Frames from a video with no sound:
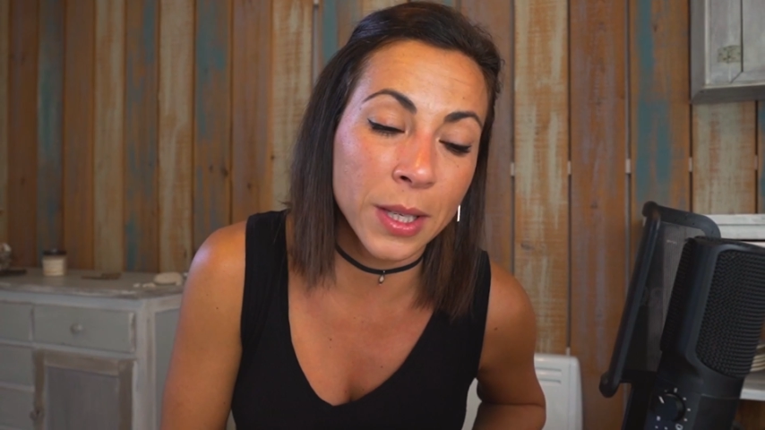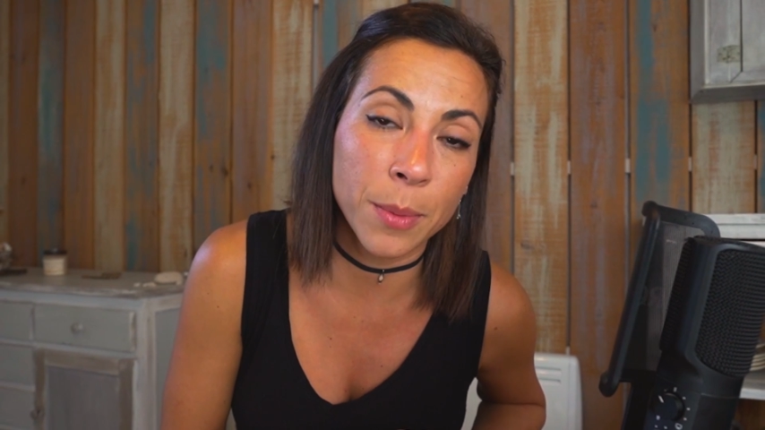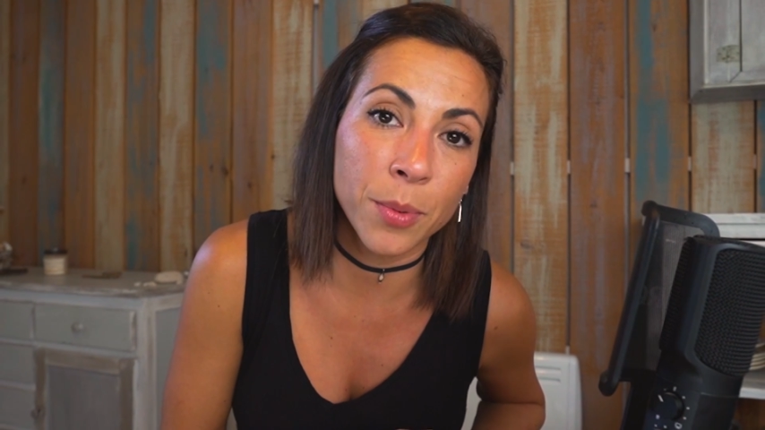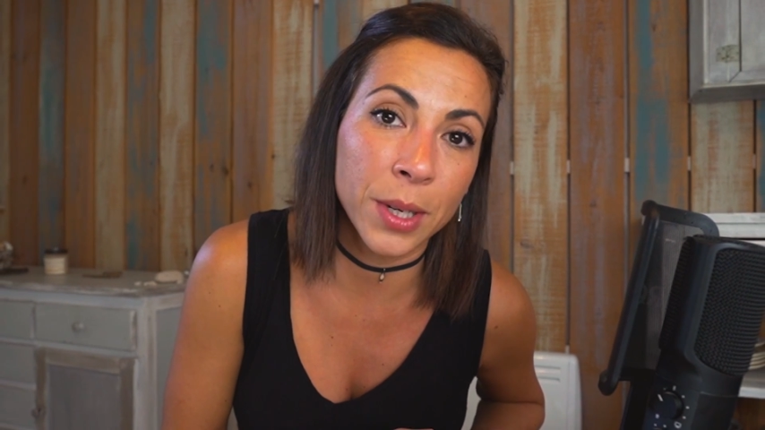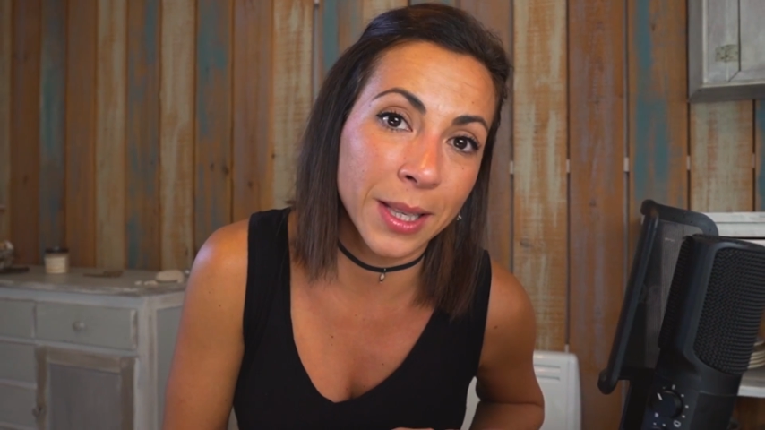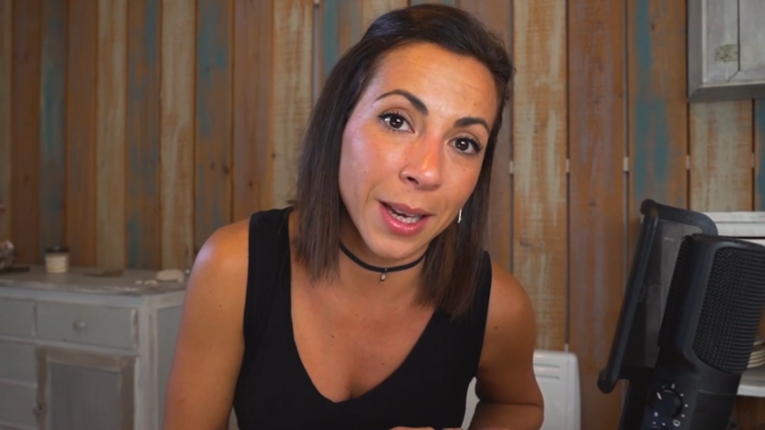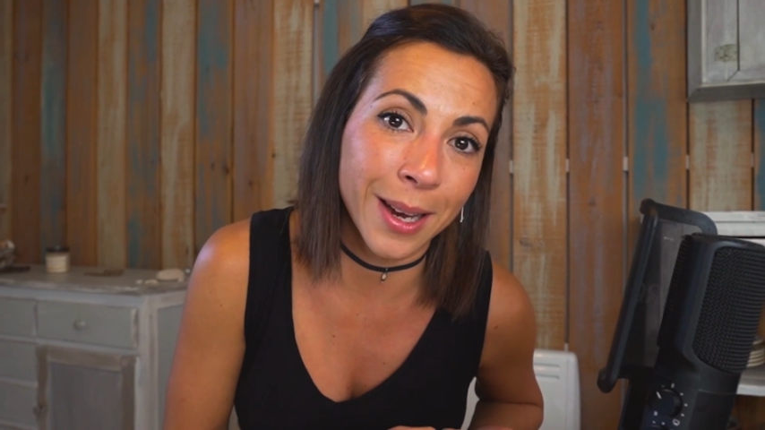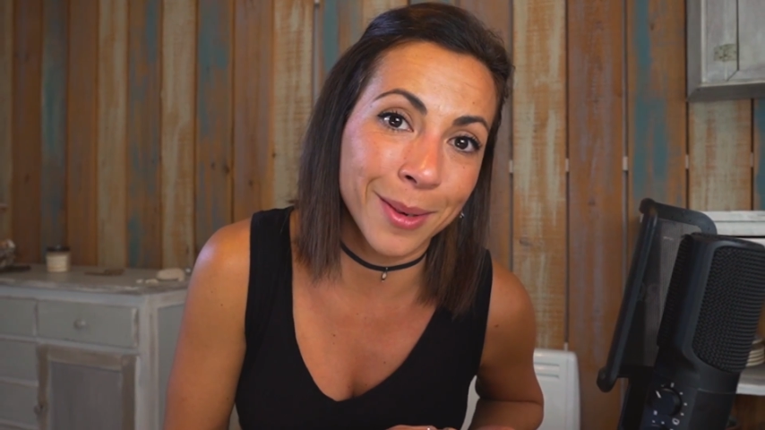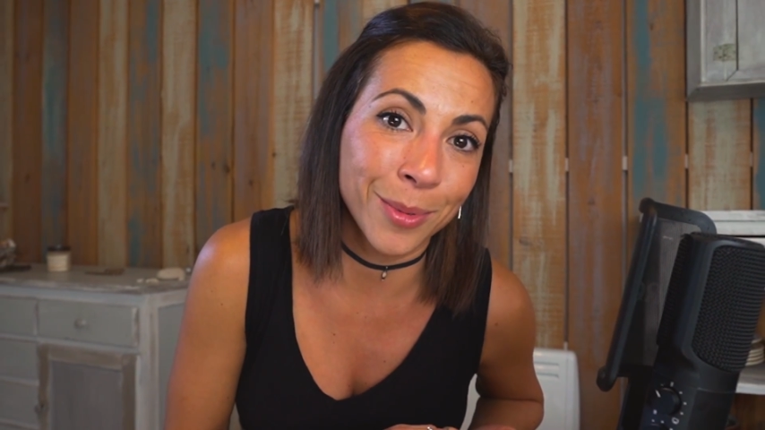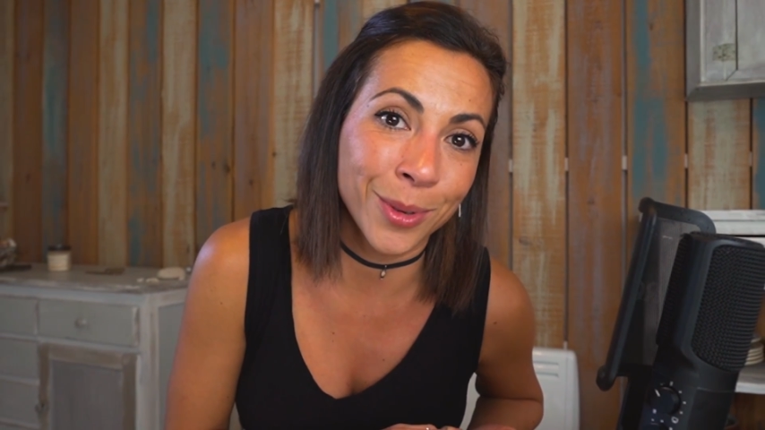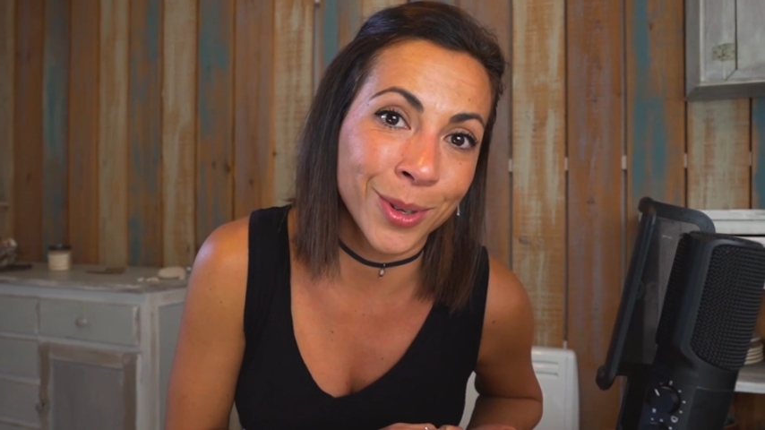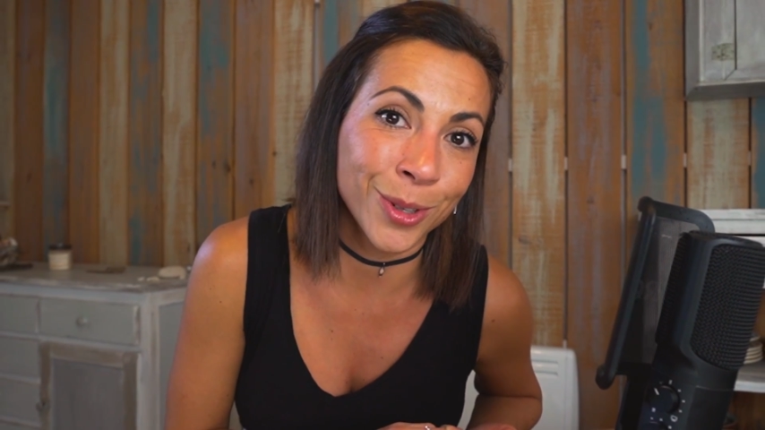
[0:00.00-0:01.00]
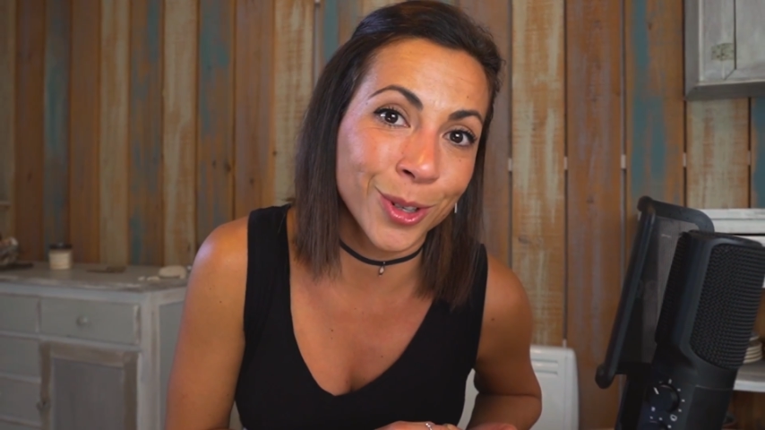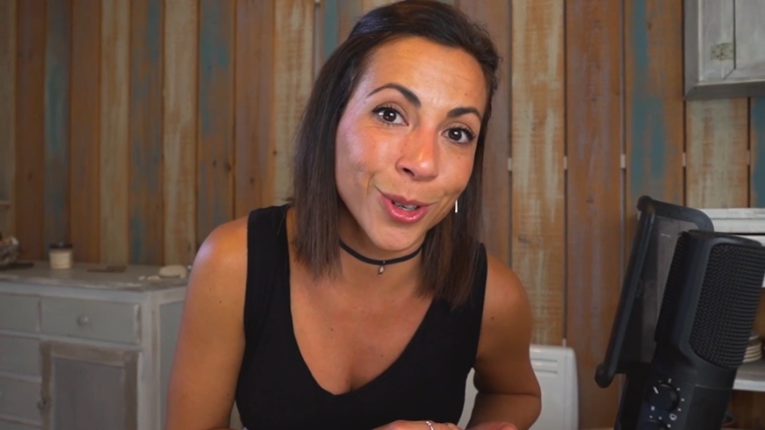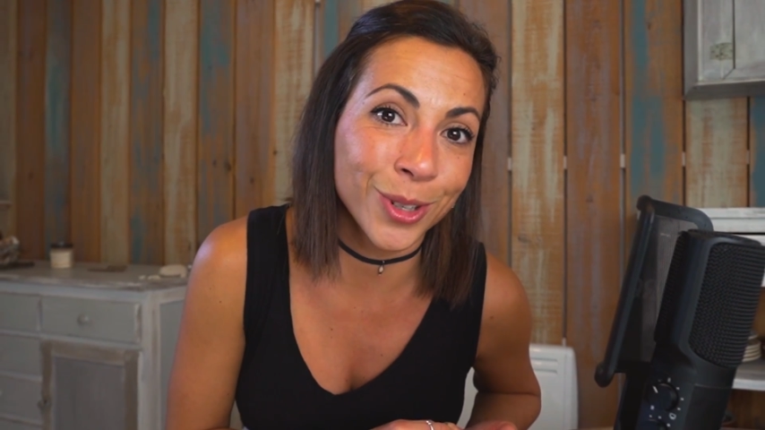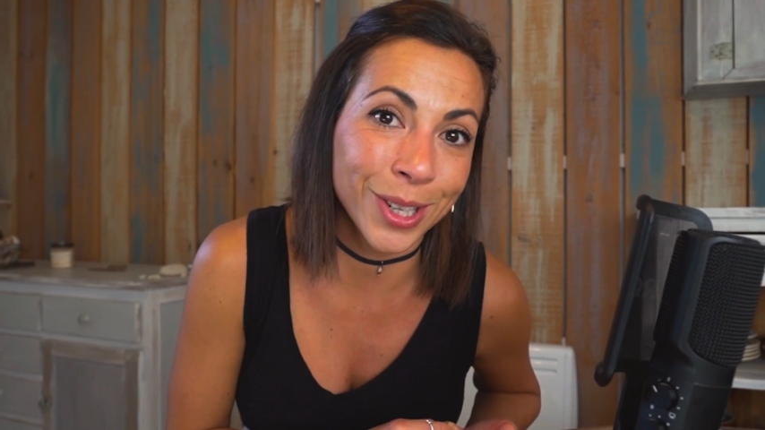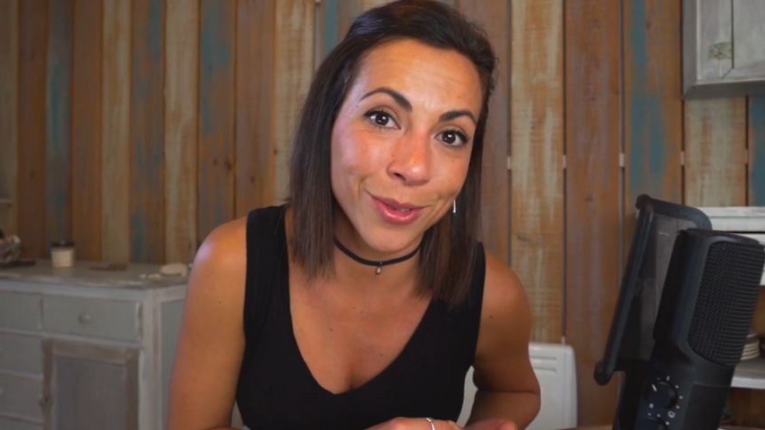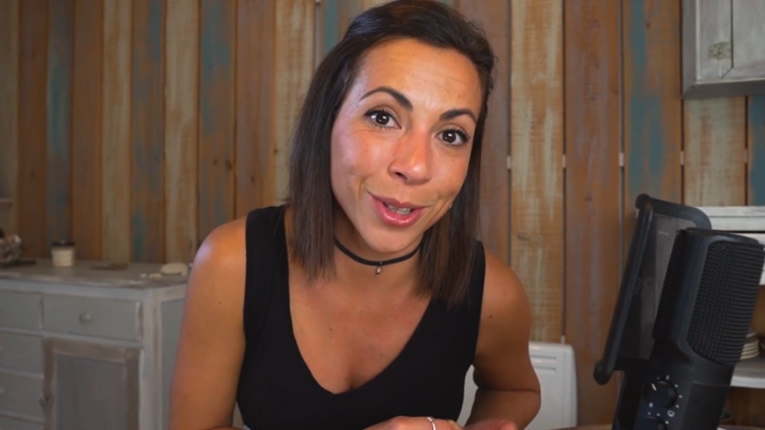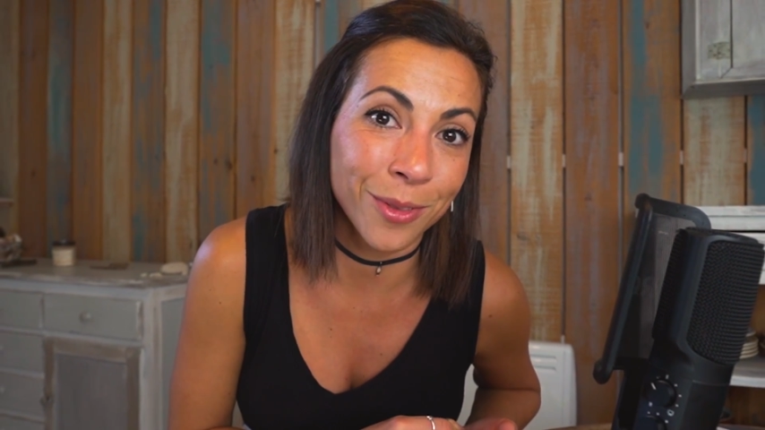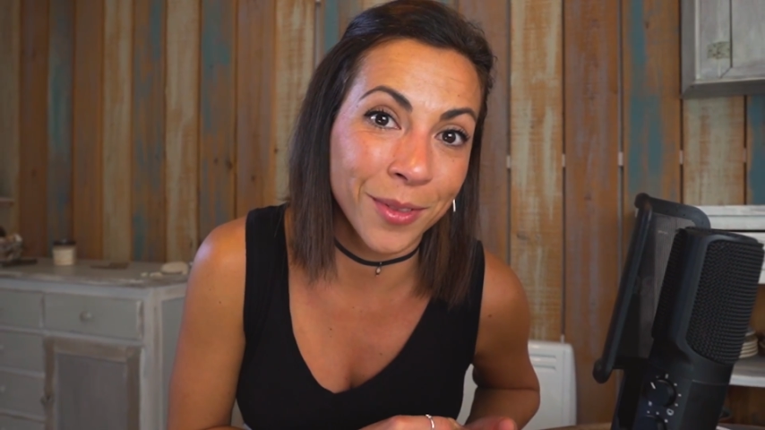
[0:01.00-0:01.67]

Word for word: ça peut littéralement changer votre